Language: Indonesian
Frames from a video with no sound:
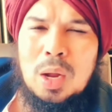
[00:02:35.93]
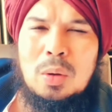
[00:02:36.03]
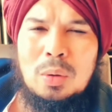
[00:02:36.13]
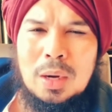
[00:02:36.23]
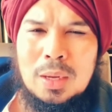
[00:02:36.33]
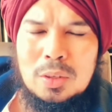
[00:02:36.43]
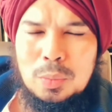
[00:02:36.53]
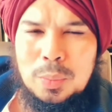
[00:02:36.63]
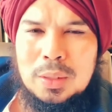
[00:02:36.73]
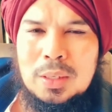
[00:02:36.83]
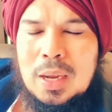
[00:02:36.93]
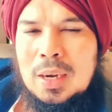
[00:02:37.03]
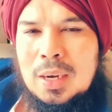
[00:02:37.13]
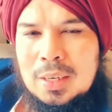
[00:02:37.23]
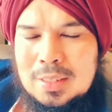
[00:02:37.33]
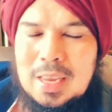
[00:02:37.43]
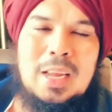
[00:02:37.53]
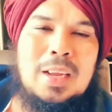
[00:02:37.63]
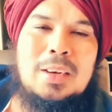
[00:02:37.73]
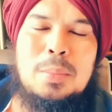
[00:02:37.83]
Pesulap merah juga menyebut hal itu
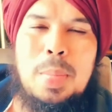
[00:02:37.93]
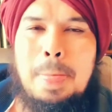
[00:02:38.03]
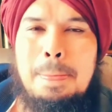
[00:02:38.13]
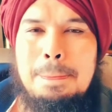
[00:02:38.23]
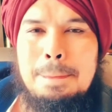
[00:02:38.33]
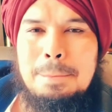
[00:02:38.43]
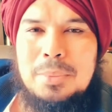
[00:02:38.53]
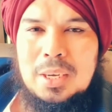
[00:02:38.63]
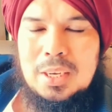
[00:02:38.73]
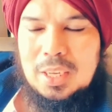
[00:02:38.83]
adalah fitnah tanpa